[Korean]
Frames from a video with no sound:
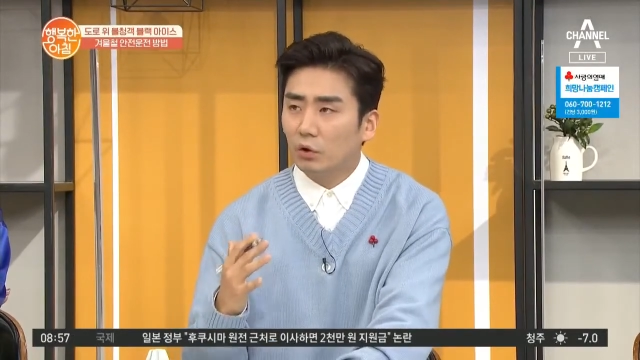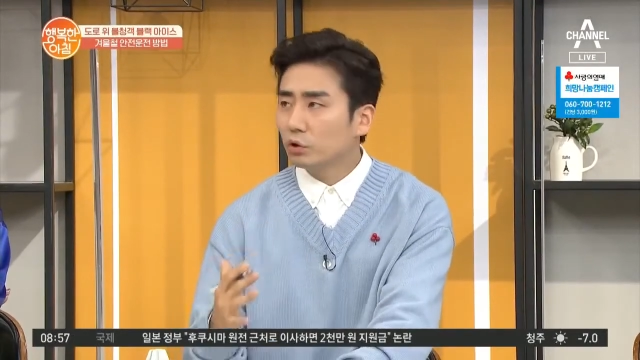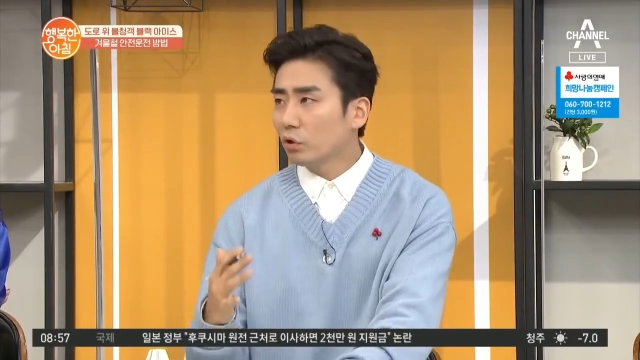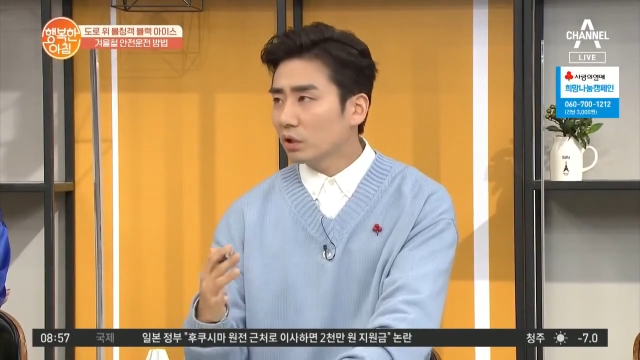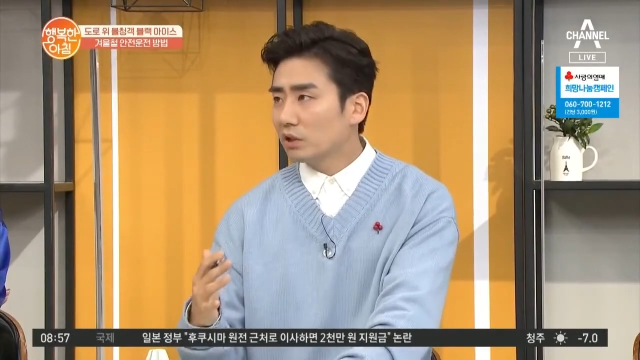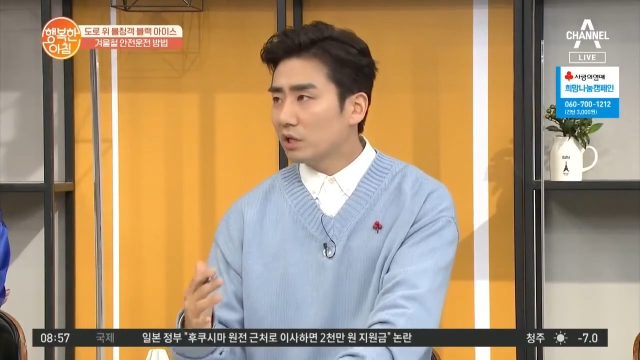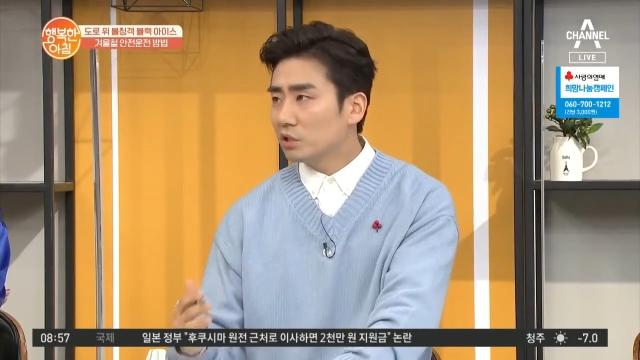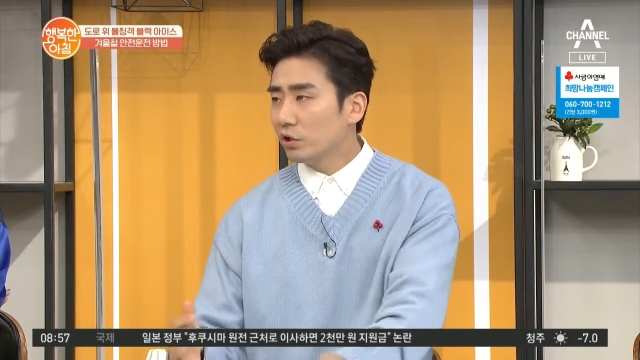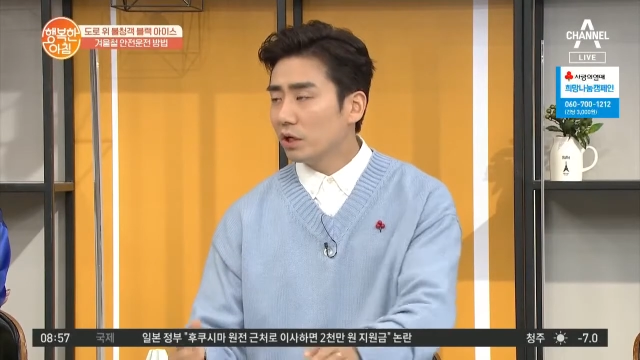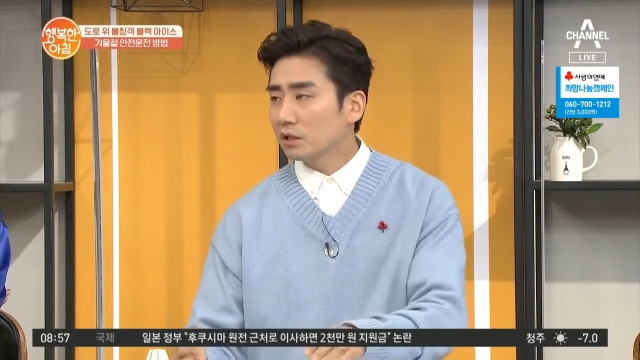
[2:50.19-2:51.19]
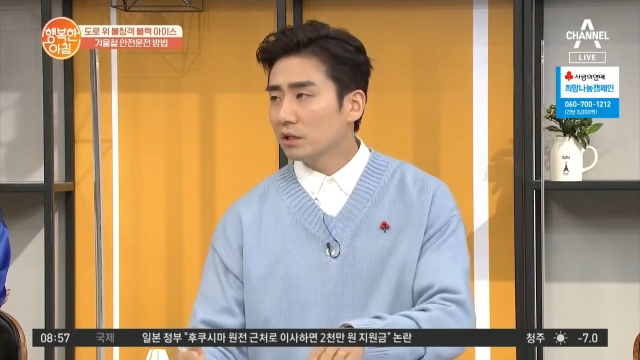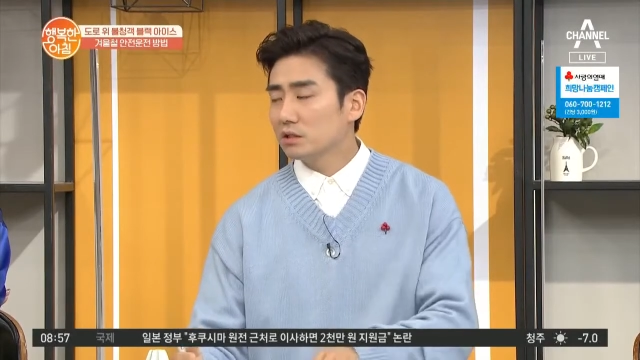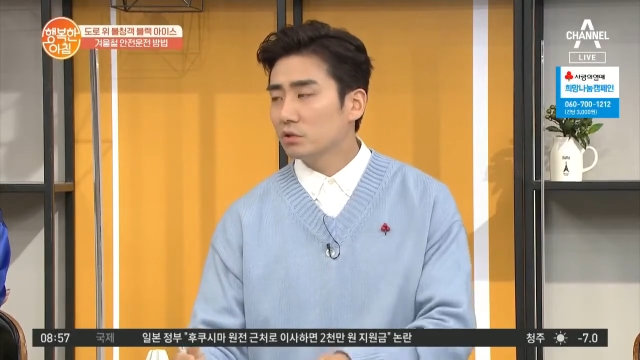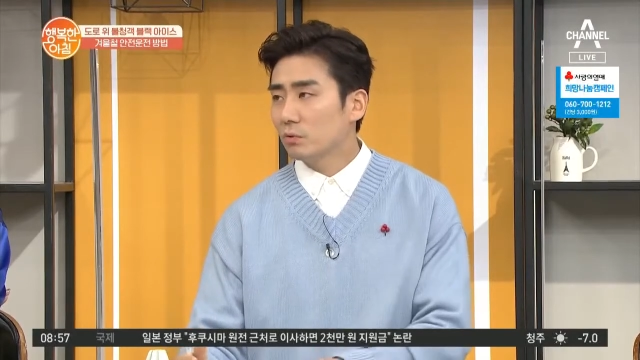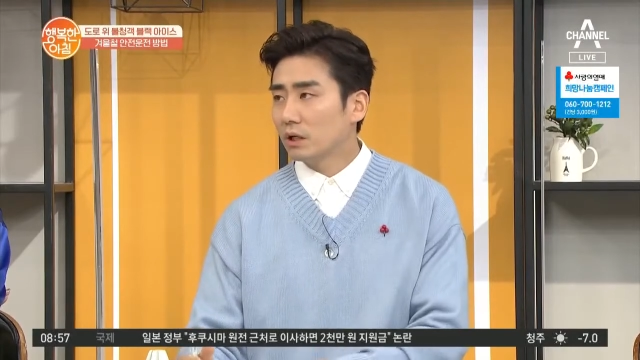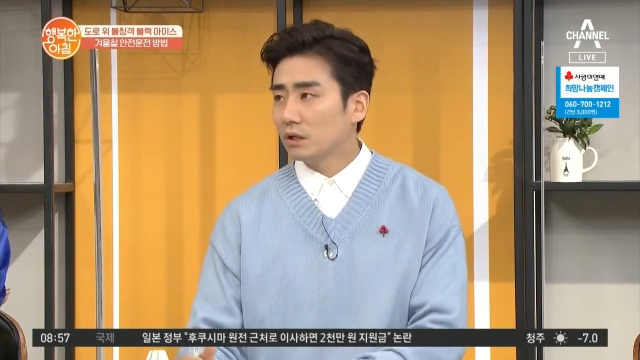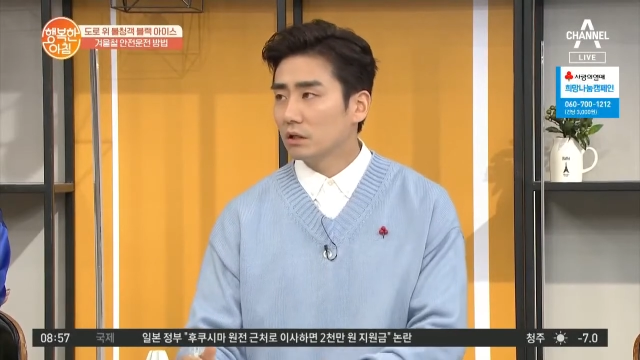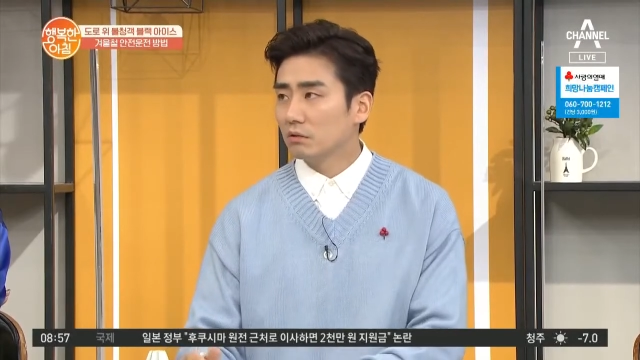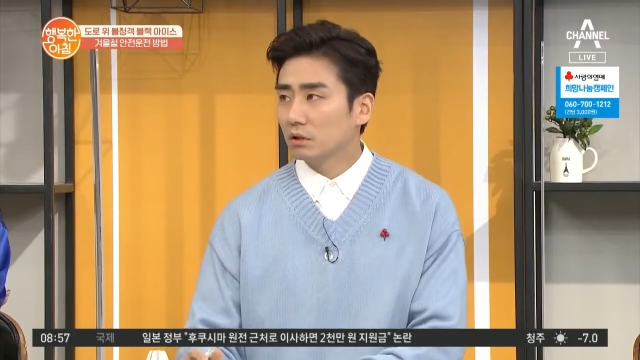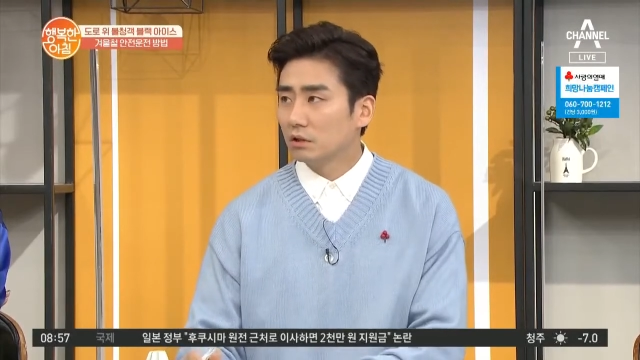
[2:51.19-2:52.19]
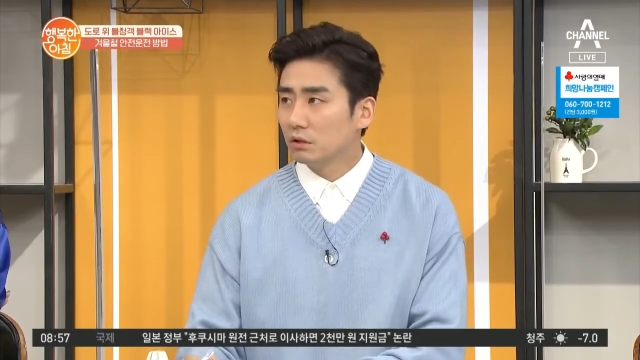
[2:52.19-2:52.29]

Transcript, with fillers: 어떻게 대처해야 되는지 좀 알아야 될 것